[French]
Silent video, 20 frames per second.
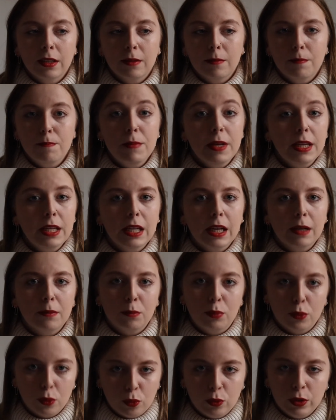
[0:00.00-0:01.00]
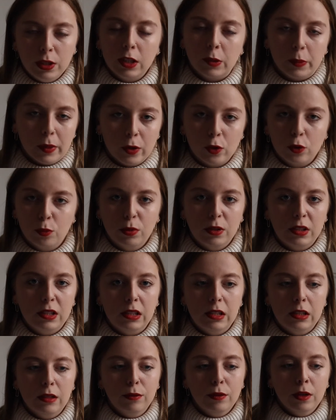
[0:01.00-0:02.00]
mais il y a beaucoup d'expériences
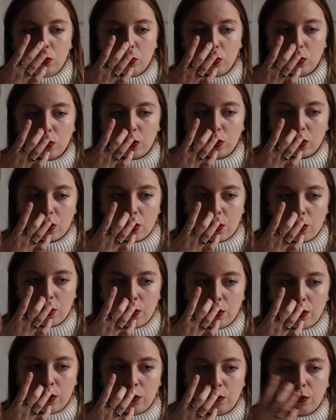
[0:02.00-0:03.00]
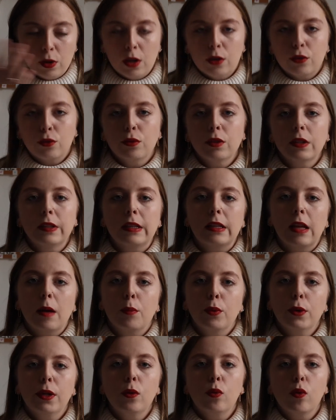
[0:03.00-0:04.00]
positives. Donc euh, voilà, je trouvais que c'était un
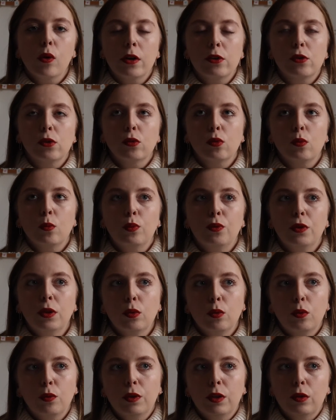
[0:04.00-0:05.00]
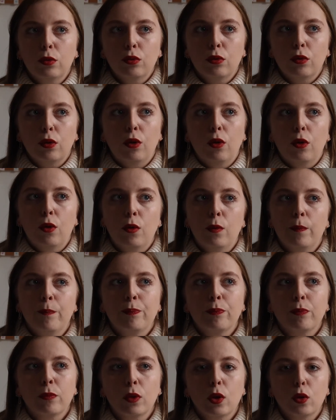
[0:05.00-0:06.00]
peu décourageant ce qu'on pouvait trouver sur,
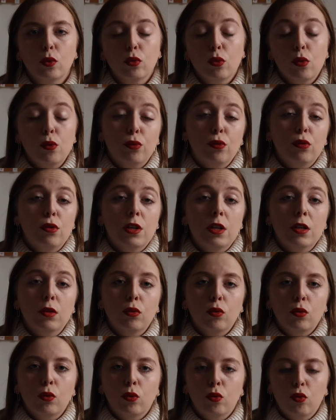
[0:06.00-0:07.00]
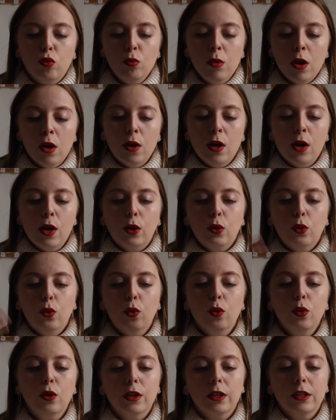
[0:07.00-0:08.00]
euh, sur le sujet sur YouTube
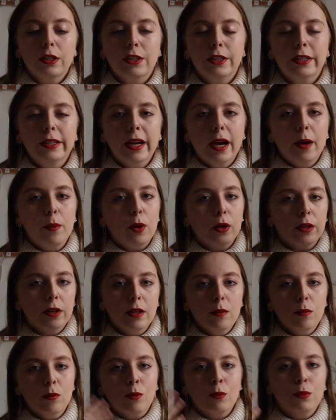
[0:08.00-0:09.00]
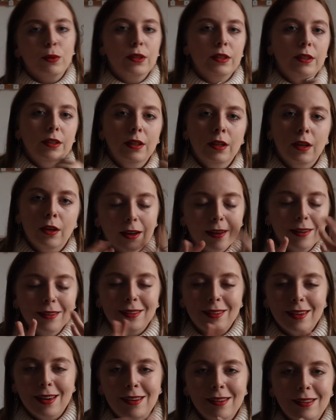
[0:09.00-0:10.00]
donc j'ai apporté mon petit grain de
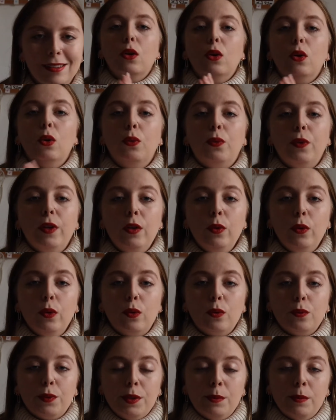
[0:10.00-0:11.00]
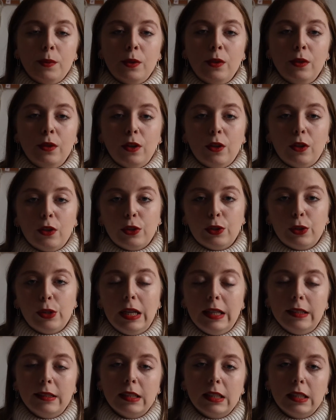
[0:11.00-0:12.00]
sel. Au fil du confinement, euh, je
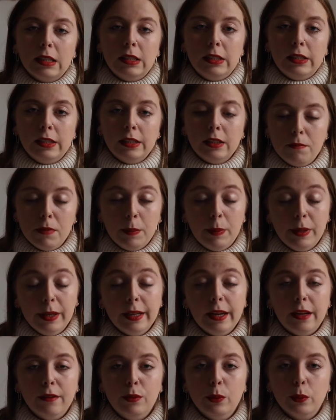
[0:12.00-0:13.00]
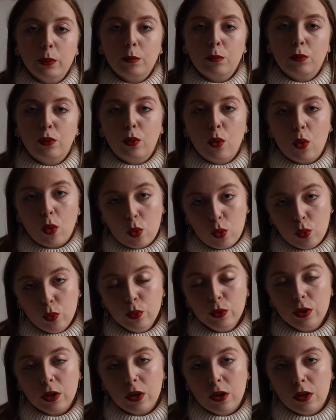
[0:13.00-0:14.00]
laisse traîner mes billets d'avion pour
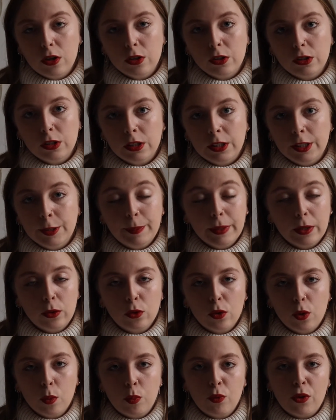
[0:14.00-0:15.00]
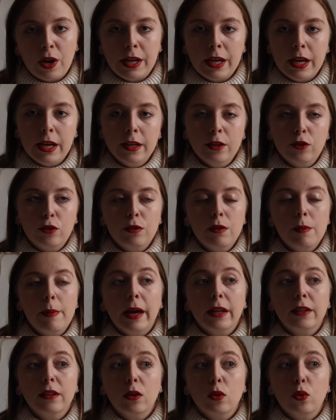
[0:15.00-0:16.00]
Londres. Euh, j'espérais encore pouvoir y aller, je devais
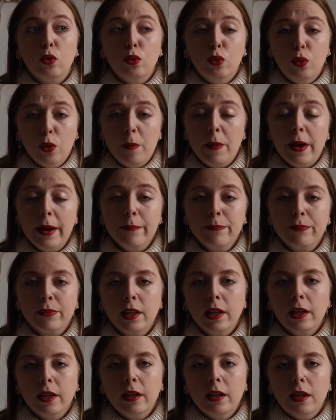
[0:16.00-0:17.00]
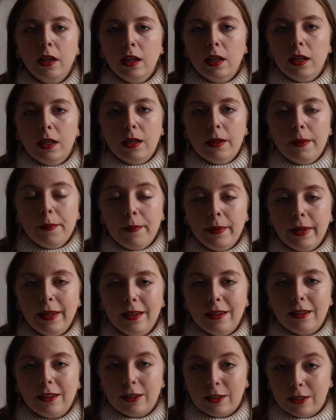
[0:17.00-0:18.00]
partir le 2 mai. Mais
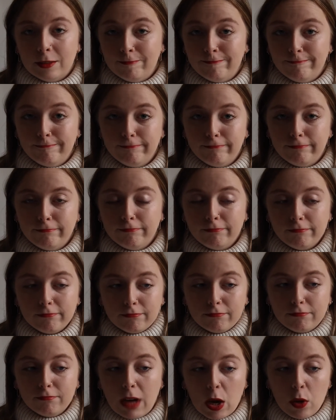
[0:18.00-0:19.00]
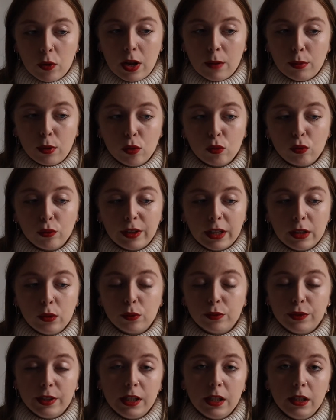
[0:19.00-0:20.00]
euh, bah, on apprend qu'on va être
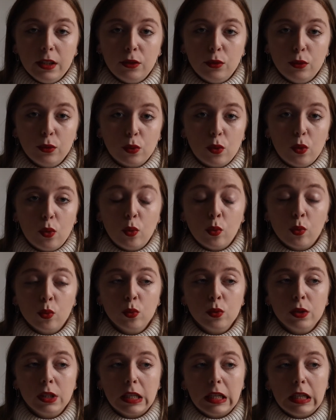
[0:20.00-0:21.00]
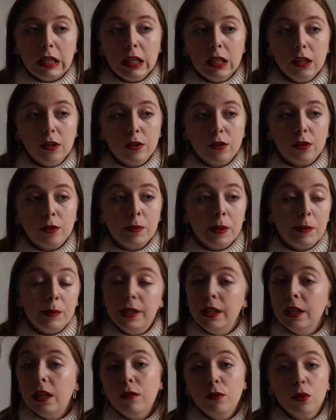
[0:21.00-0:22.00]
confiné jusqu'au 11 et mes
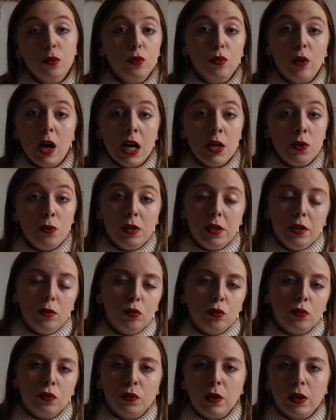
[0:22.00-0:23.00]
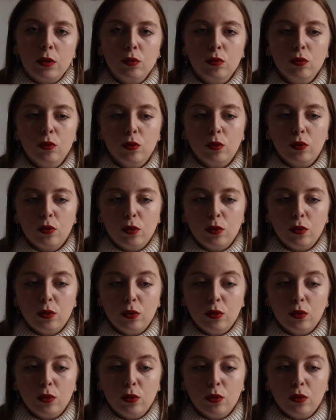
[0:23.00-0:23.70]
billets d'avion sont annulés de toute façon donc je,